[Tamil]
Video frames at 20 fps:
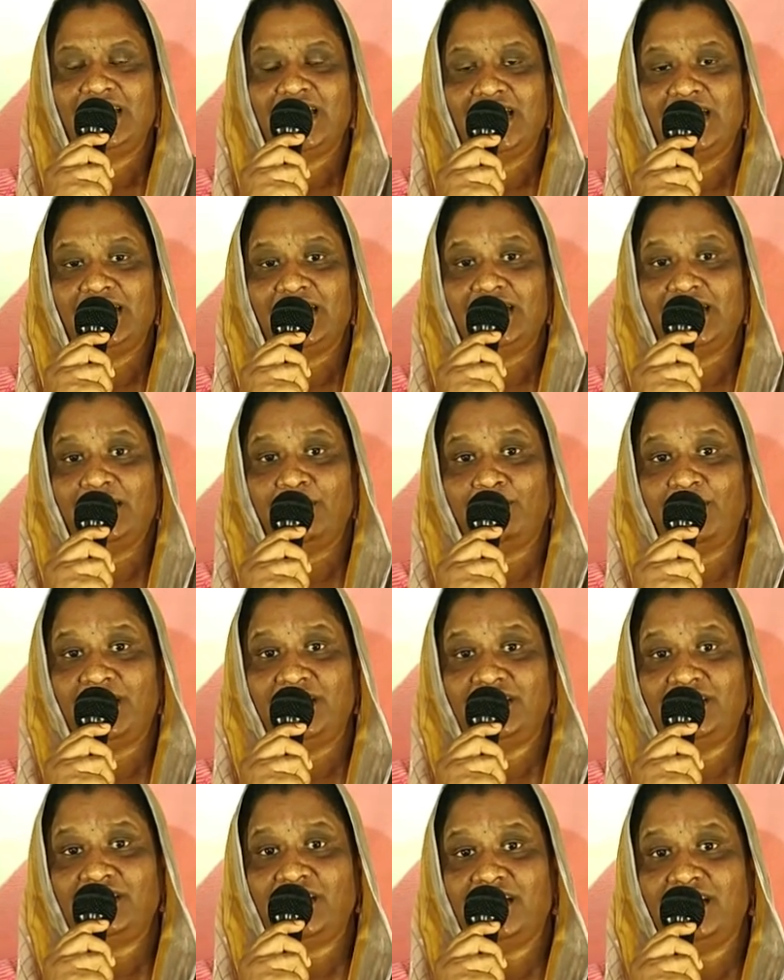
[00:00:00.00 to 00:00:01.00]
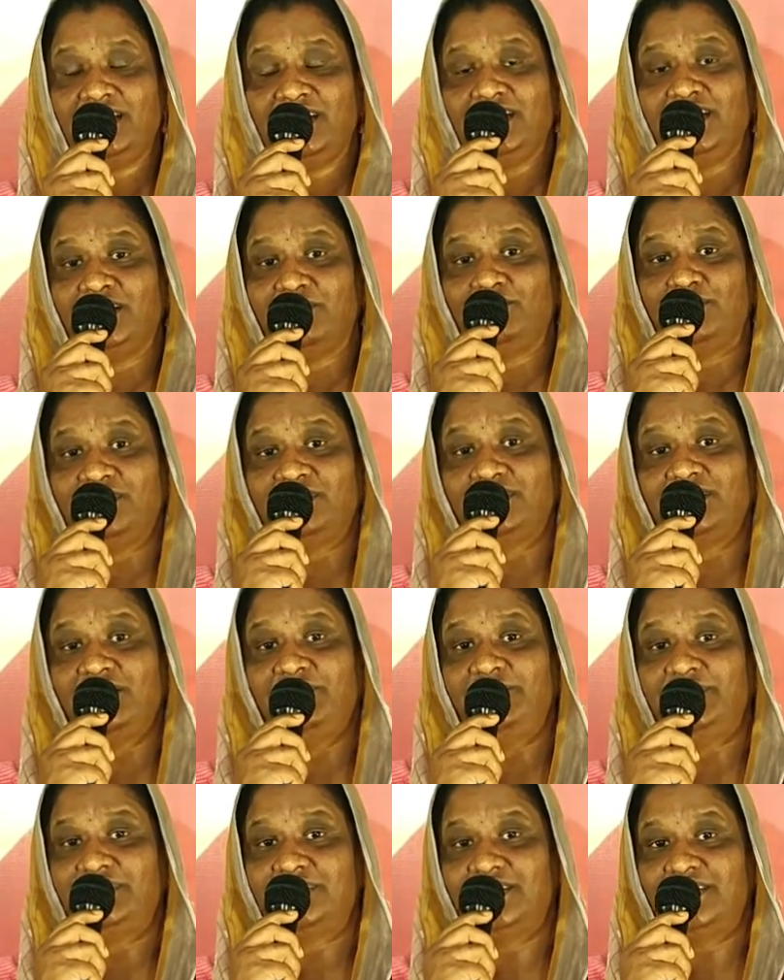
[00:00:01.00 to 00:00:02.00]
நான் என் மன்றாட்டுக்கு அவர்
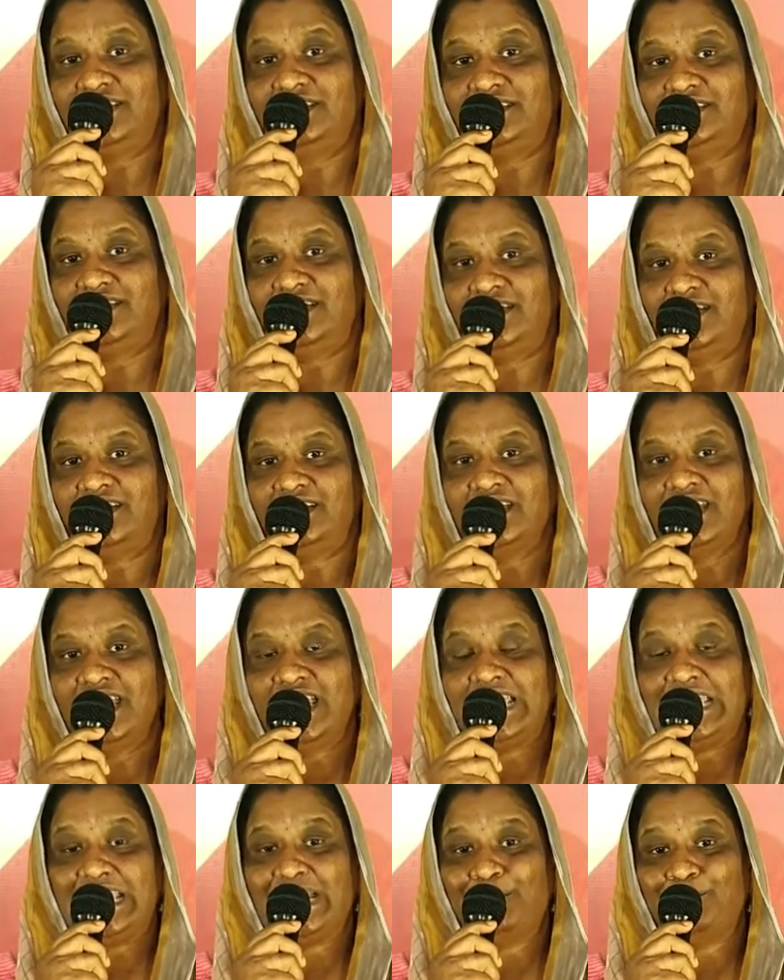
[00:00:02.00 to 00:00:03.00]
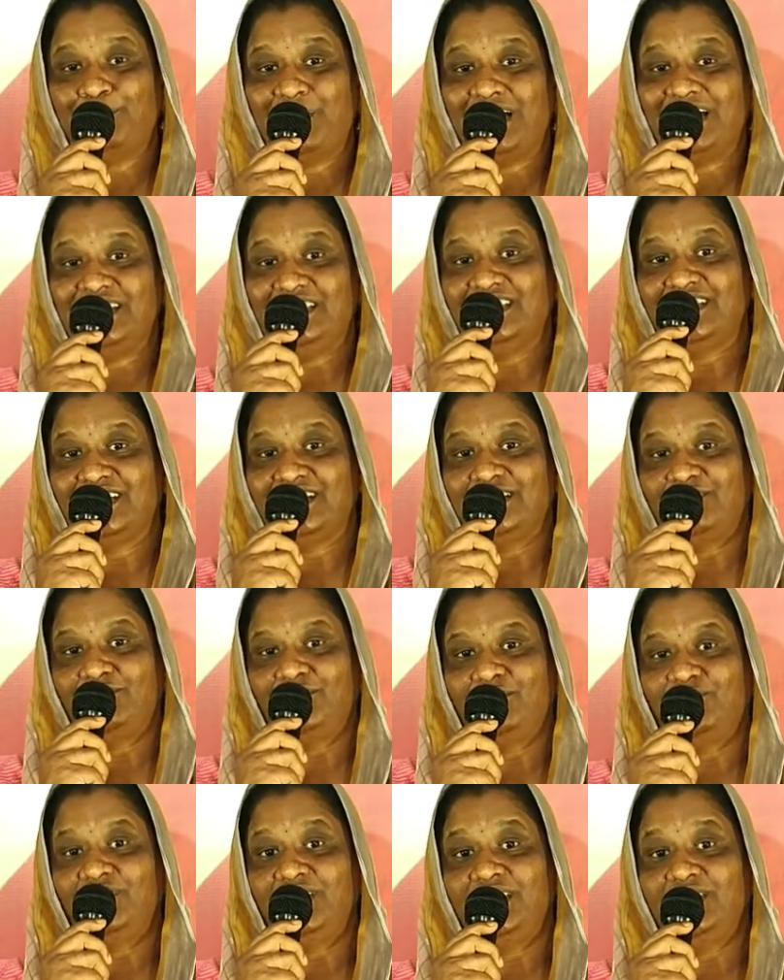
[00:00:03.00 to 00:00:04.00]
செவிசாய்த்தார் என் மனதிற்கு
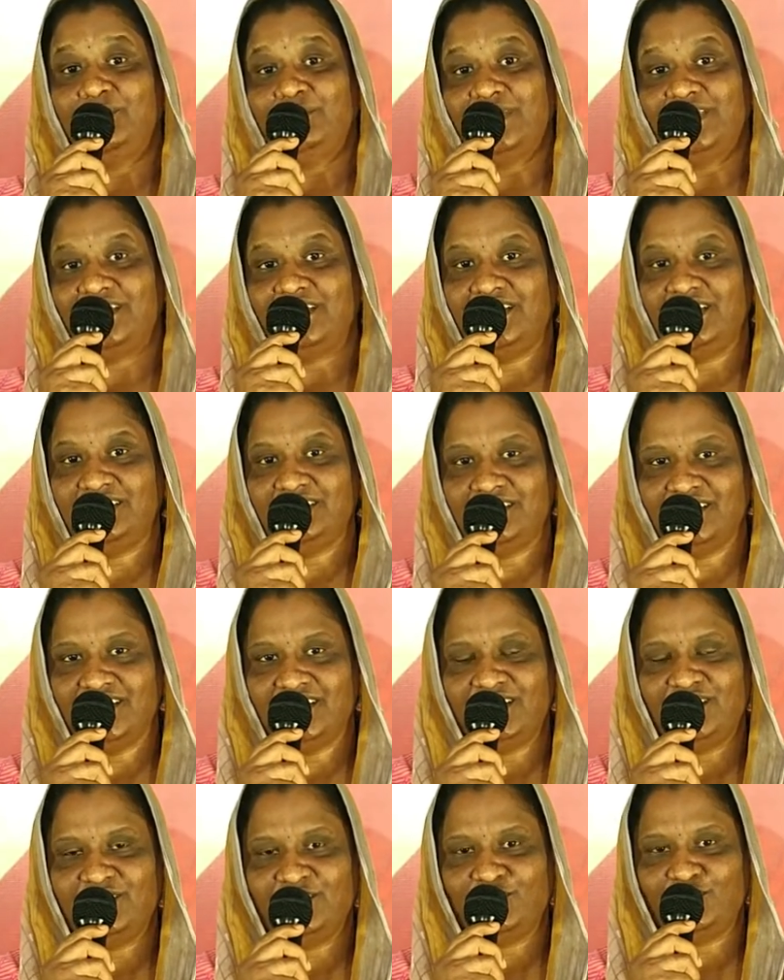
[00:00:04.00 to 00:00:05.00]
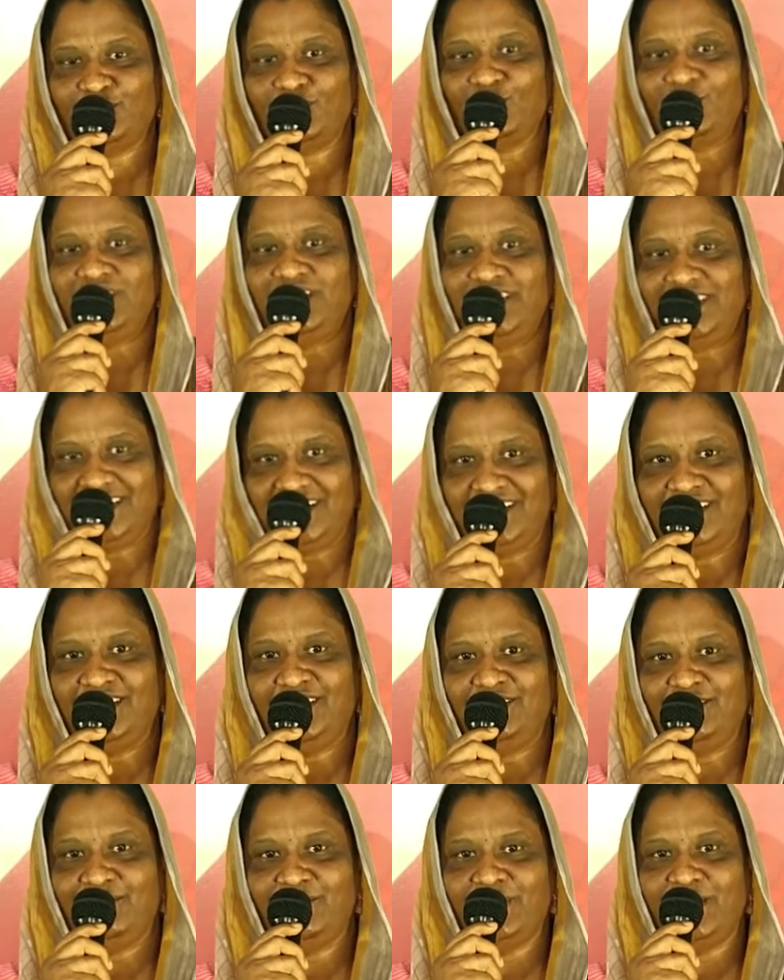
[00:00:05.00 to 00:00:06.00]
அவர் வலிமை அளித்தார் என்று சொல்லி
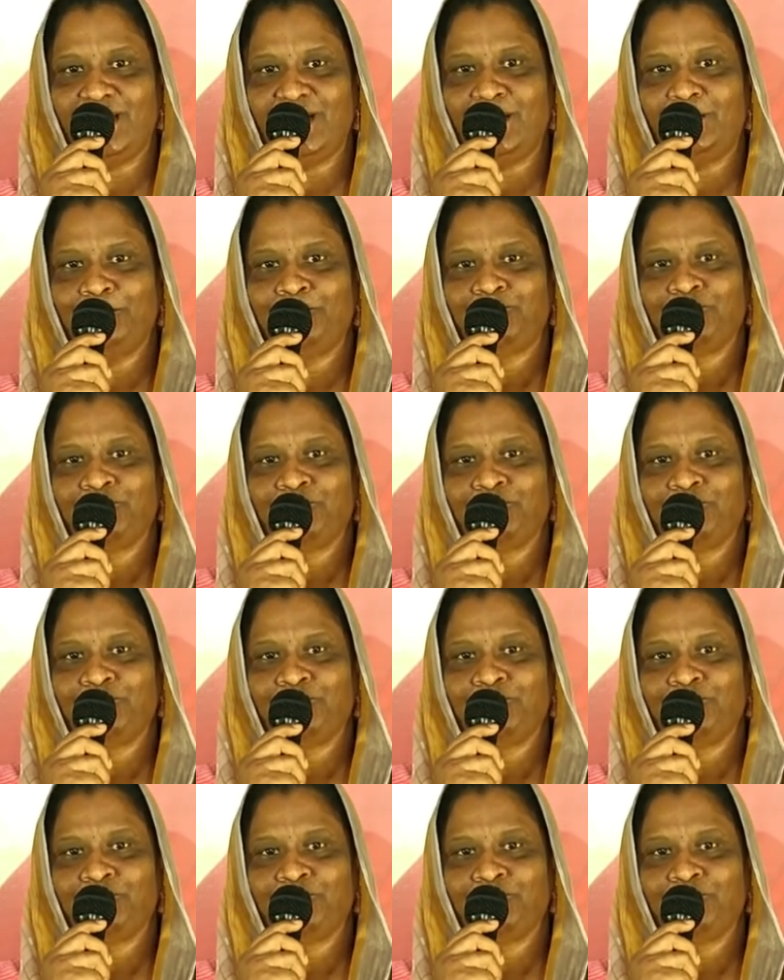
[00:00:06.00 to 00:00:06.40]
ஹலெலுயா